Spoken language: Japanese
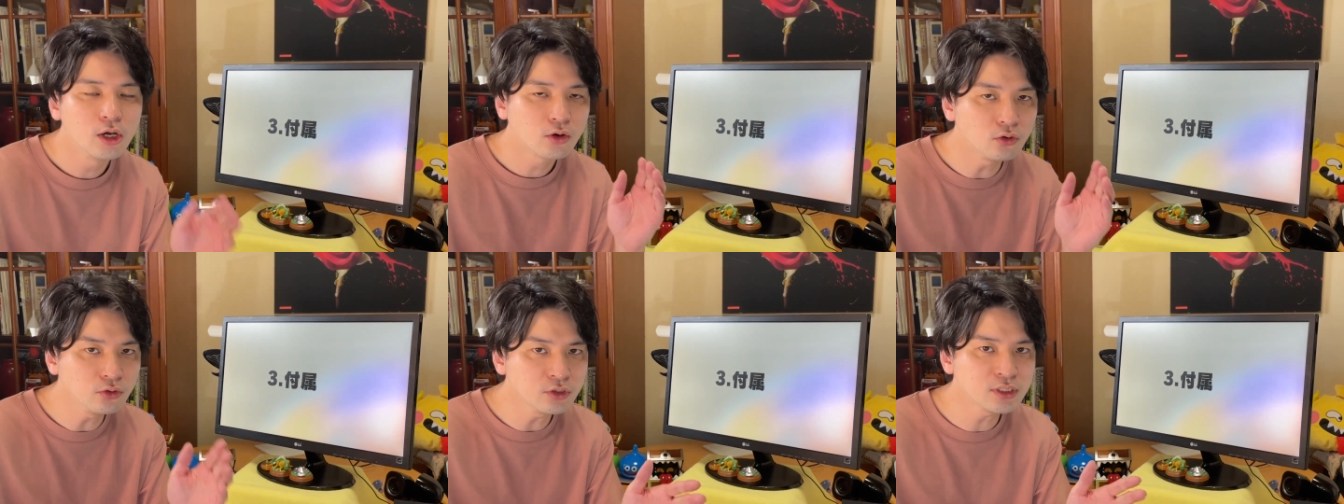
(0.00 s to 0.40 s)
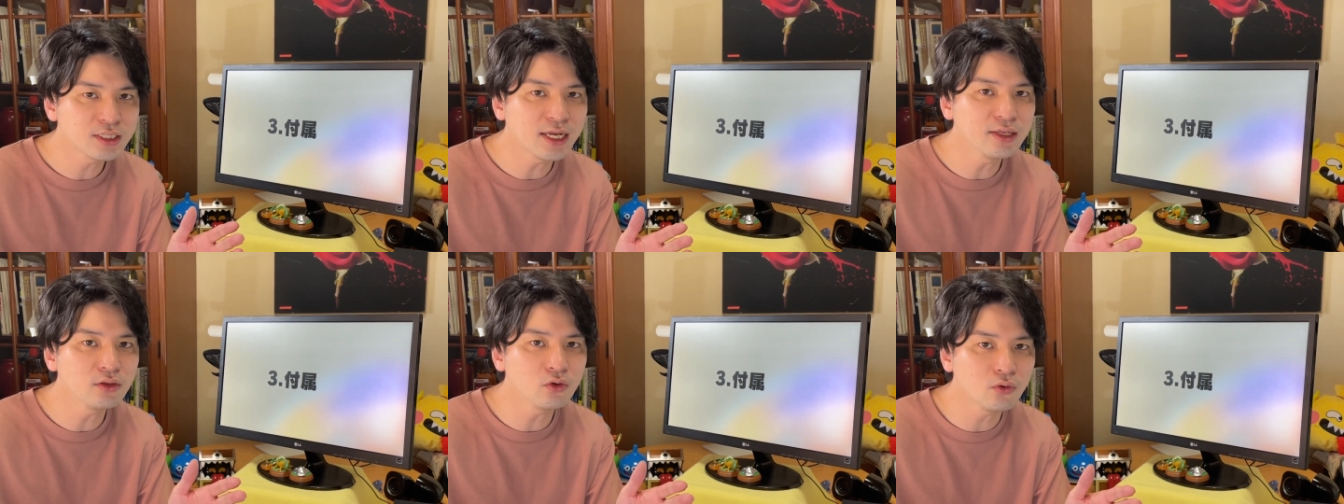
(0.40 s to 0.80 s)
この
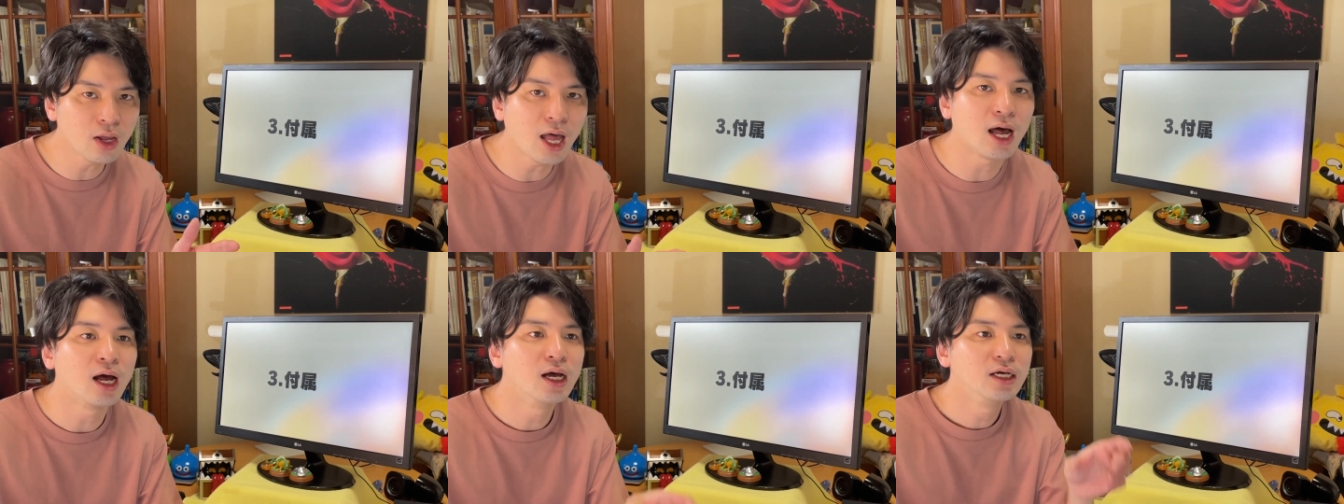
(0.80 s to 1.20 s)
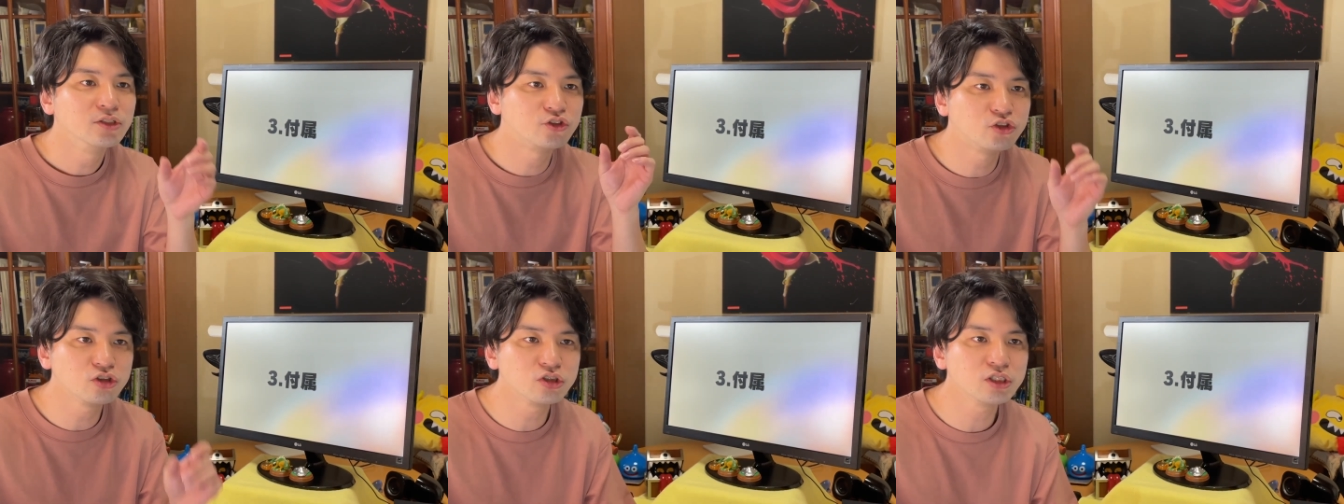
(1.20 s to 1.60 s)
スタンドは、
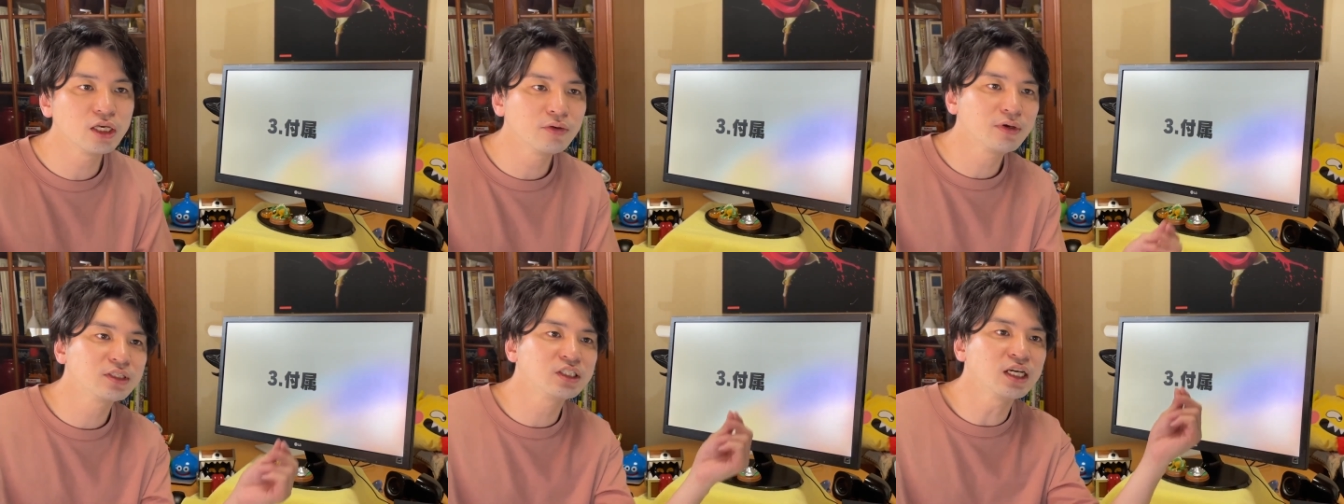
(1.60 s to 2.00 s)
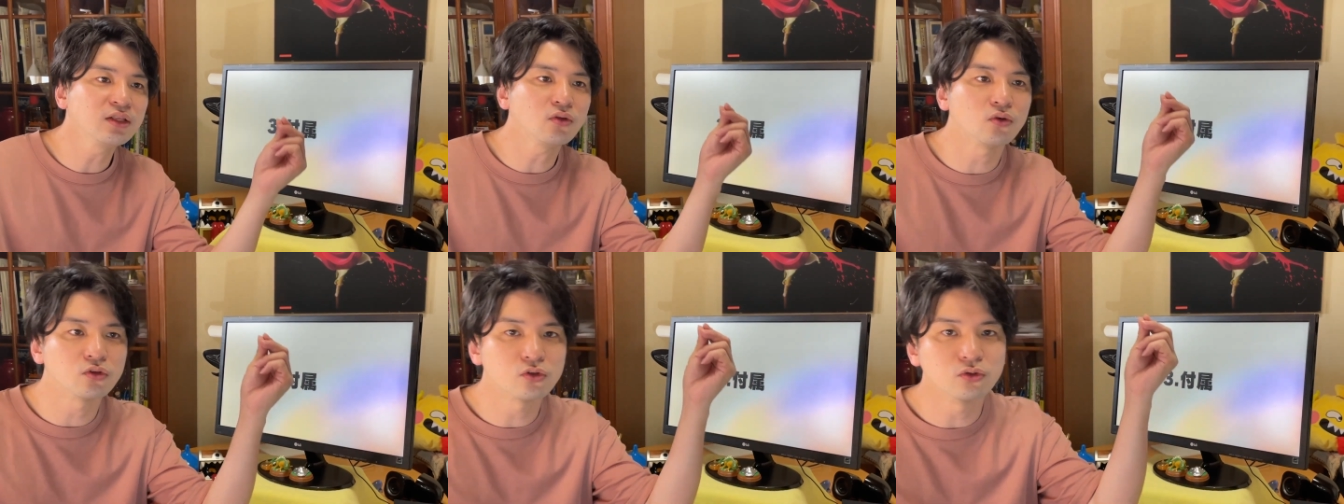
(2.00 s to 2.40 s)
充電はちゃん
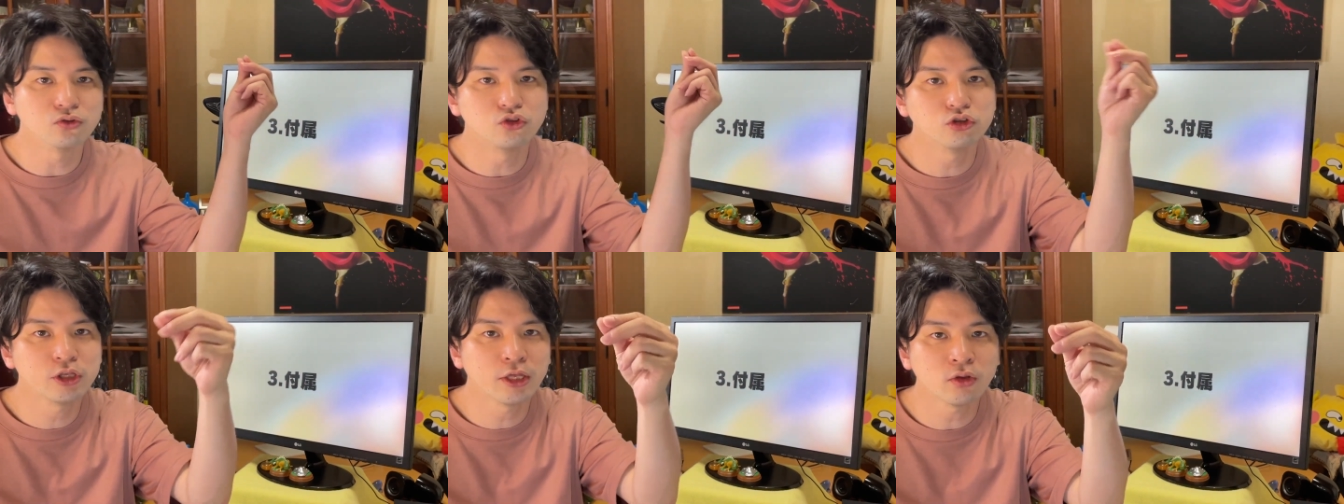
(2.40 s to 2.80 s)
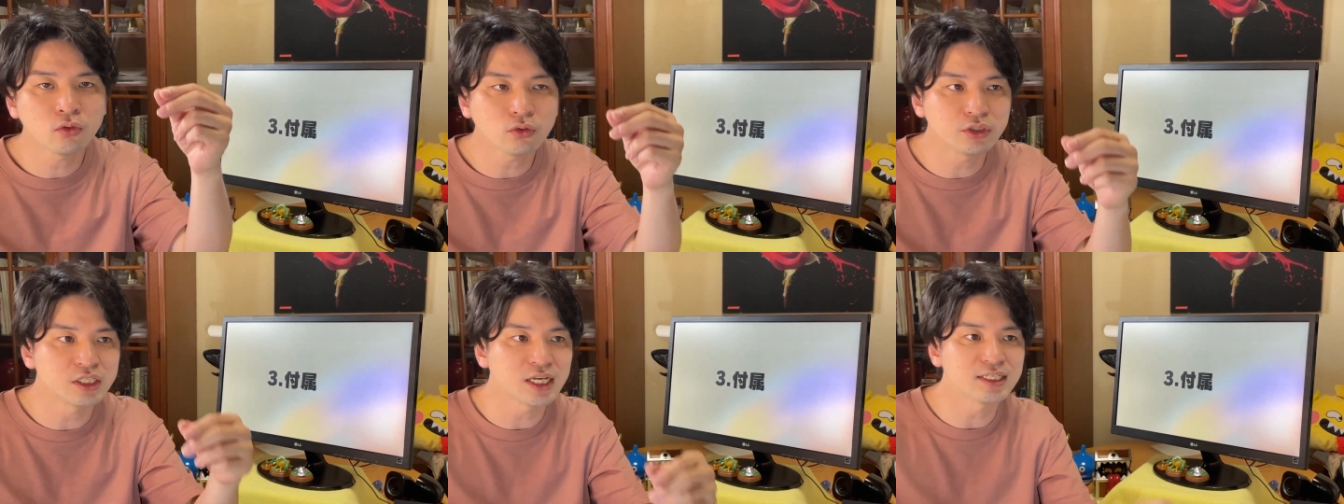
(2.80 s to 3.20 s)
とその充電のと
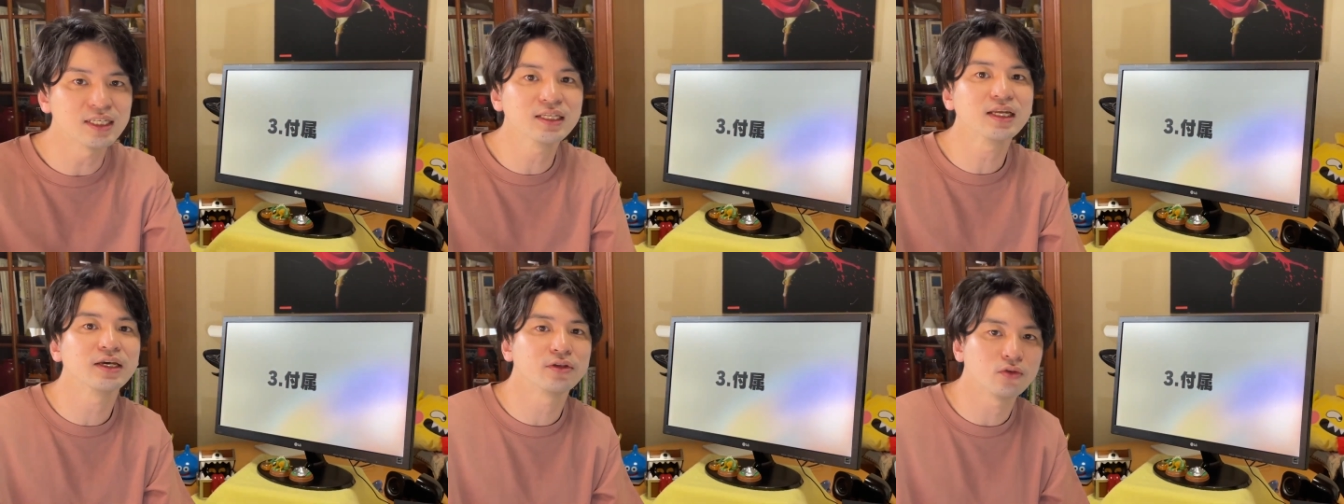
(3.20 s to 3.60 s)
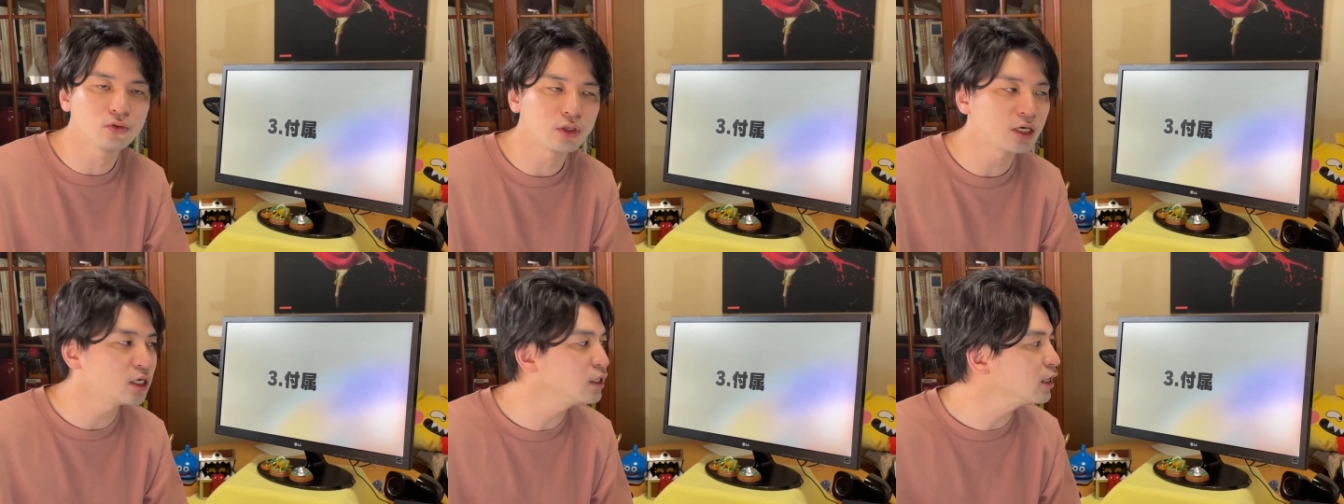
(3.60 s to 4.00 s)
こに刺さないと
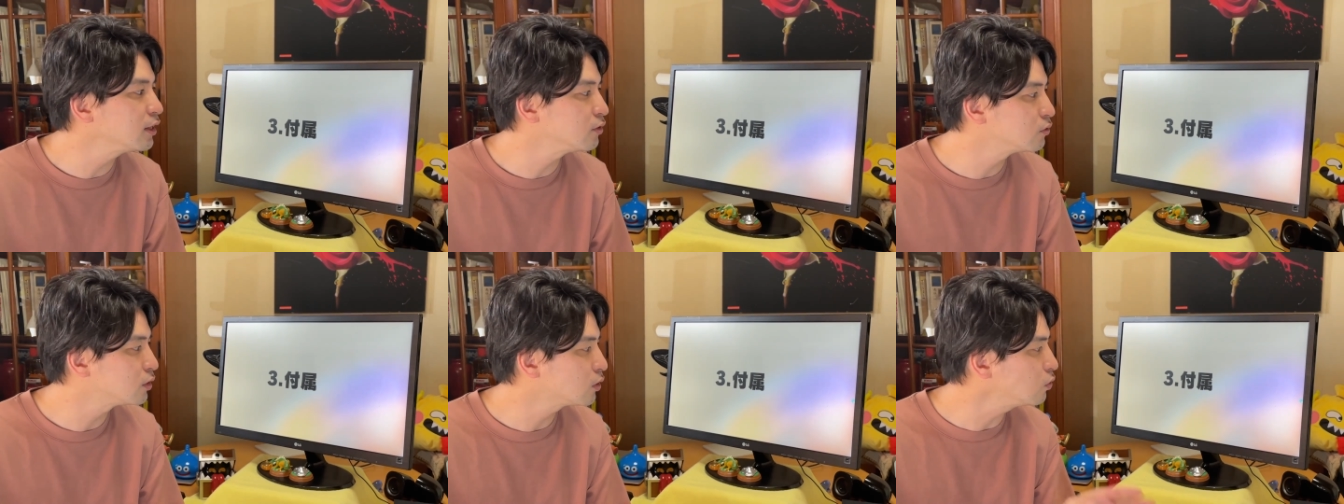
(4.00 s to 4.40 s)
できないので、